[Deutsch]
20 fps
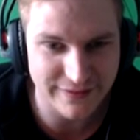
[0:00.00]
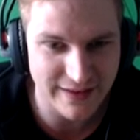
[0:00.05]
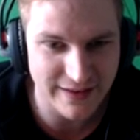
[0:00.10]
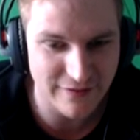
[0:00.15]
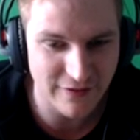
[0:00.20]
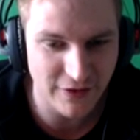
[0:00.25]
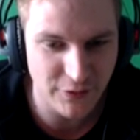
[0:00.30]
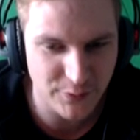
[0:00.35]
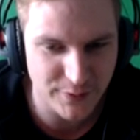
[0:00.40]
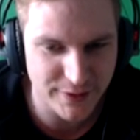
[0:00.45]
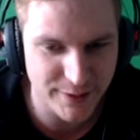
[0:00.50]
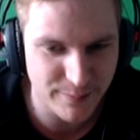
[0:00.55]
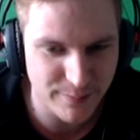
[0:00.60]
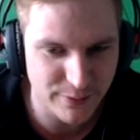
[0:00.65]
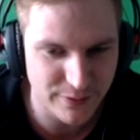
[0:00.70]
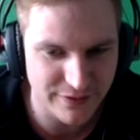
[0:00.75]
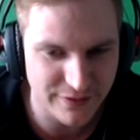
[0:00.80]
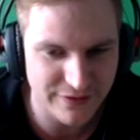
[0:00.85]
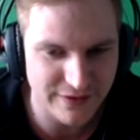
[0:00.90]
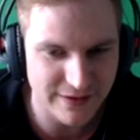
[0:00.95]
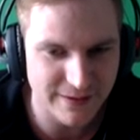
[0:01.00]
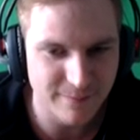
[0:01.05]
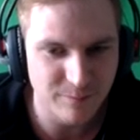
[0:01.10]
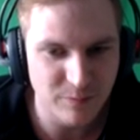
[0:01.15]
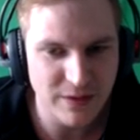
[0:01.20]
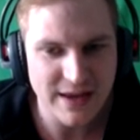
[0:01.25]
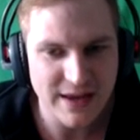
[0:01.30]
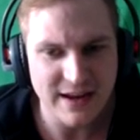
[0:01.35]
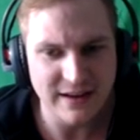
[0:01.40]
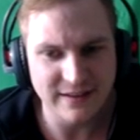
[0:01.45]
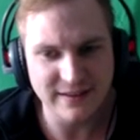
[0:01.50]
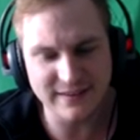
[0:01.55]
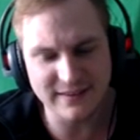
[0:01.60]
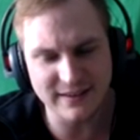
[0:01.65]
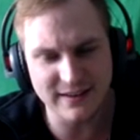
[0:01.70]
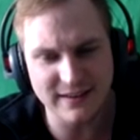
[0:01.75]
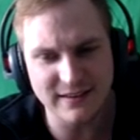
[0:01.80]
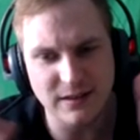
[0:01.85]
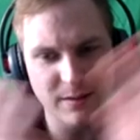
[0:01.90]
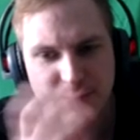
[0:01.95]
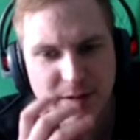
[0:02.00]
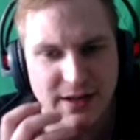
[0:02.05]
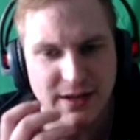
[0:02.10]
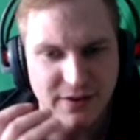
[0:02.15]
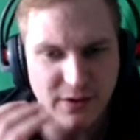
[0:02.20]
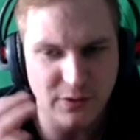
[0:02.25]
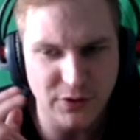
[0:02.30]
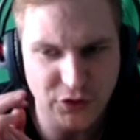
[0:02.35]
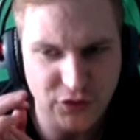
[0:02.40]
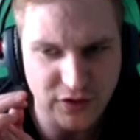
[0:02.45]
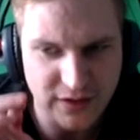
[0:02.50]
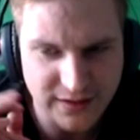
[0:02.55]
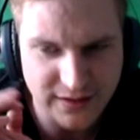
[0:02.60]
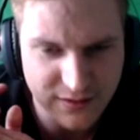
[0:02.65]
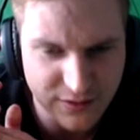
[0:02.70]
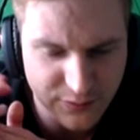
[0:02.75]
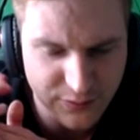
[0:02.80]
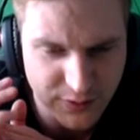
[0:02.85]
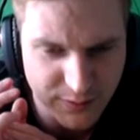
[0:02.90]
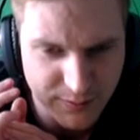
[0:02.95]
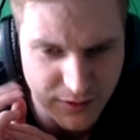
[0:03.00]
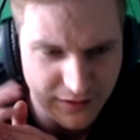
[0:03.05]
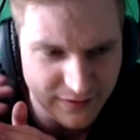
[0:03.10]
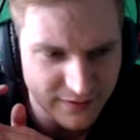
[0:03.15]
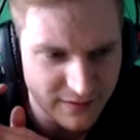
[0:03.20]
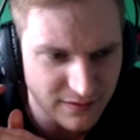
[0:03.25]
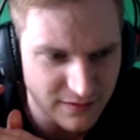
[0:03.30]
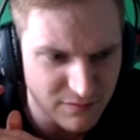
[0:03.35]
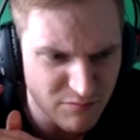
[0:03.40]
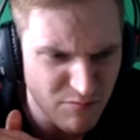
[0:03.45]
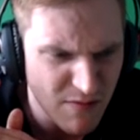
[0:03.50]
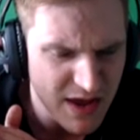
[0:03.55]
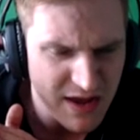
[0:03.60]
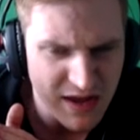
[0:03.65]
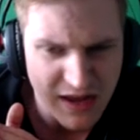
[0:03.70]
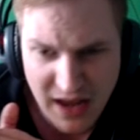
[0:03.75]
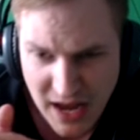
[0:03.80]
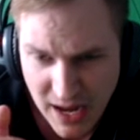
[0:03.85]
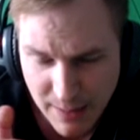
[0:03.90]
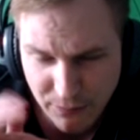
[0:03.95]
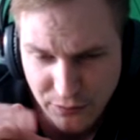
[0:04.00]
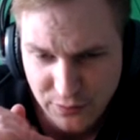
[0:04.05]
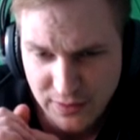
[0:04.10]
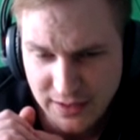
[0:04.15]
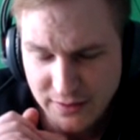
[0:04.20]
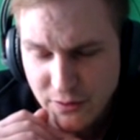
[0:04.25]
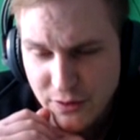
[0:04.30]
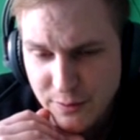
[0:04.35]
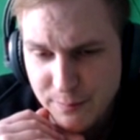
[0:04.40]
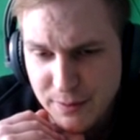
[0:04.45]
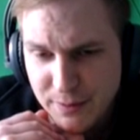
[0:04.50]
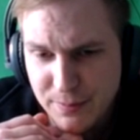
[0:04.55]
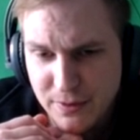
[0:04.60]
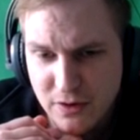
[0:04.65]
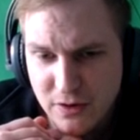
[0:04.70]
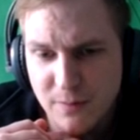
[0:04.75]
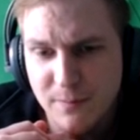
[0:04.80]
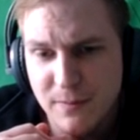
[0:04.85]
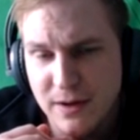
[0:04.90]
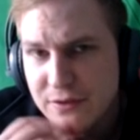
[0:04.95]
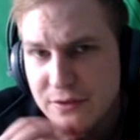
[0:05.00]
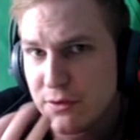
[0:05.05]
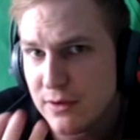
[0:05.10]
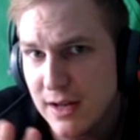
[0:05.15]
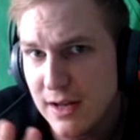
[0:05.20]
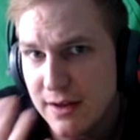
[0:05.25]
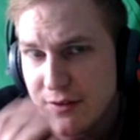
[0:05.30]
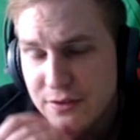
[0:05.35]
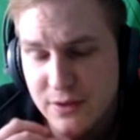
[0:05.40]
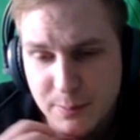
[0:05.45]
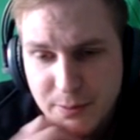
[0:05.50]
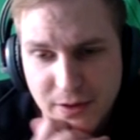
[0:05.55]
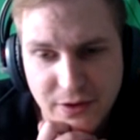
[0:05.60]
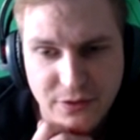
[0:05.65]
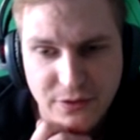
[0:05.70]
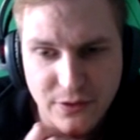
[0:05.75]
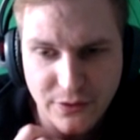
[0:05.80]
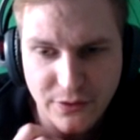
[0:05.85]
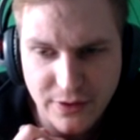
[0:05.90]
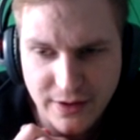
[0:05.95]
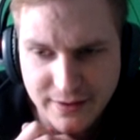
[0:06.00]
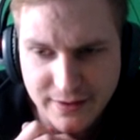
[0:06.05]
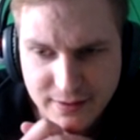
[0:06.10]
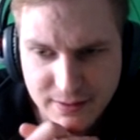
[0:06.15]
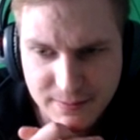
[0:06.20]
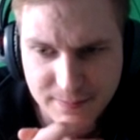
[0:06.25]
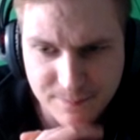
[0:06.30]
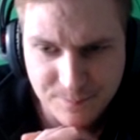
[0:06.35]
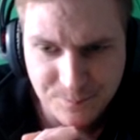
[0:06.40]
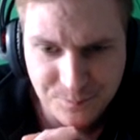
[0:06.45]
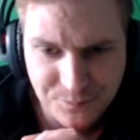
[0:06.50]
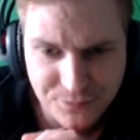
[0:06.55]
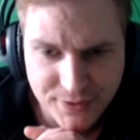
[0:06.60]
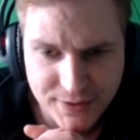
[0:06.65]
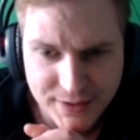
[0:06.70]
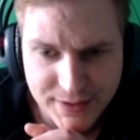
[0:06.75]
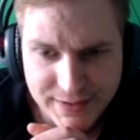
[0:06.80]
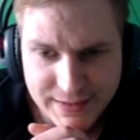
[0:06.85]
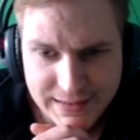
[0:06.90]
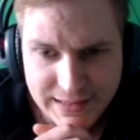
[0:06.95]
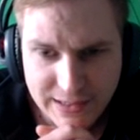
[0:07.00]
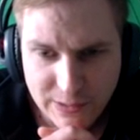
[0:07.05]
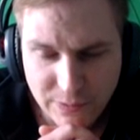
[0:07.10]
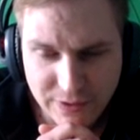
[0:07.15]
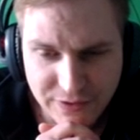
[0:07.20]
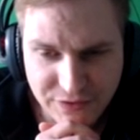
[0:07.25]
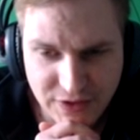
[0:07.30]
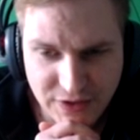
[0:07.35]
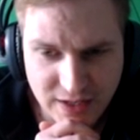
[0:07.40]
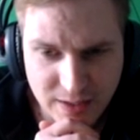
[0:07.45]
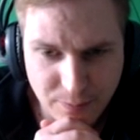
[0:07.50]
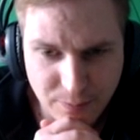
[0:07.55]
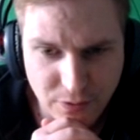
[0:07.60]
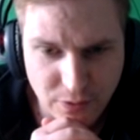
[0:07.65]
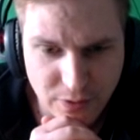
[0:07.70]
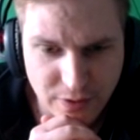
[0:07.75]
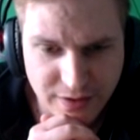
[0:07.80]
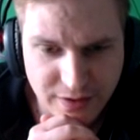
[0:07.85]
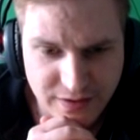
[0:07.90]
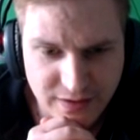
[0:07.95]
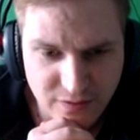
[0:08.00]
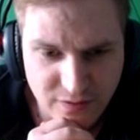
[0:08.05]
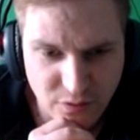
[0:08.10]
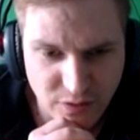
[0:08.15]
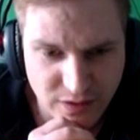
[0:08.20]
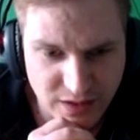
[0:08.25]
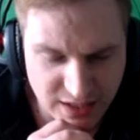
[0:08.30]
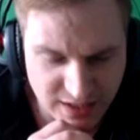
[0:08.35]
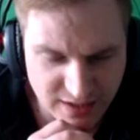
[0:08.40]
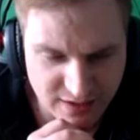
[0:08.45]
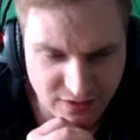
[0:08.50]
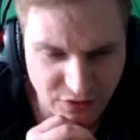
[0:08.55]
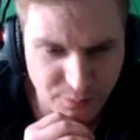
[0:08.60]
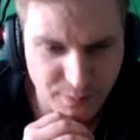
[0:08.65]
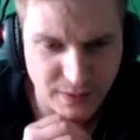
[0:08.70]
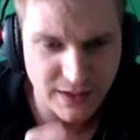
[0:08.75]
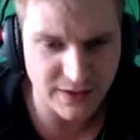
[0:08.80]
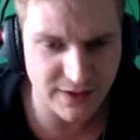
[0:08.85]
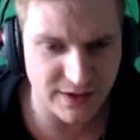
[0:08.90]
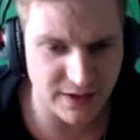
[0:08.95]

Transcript: eventuell potenziell. Das Ding ist aber halt auch nicht schlecht, ne? Für die meisten haben es vielleicht noch nicht mitbekommen. Also klar, es gibt jetzt ein neues Item. Und das Ding gibt euch, jeder Spell, den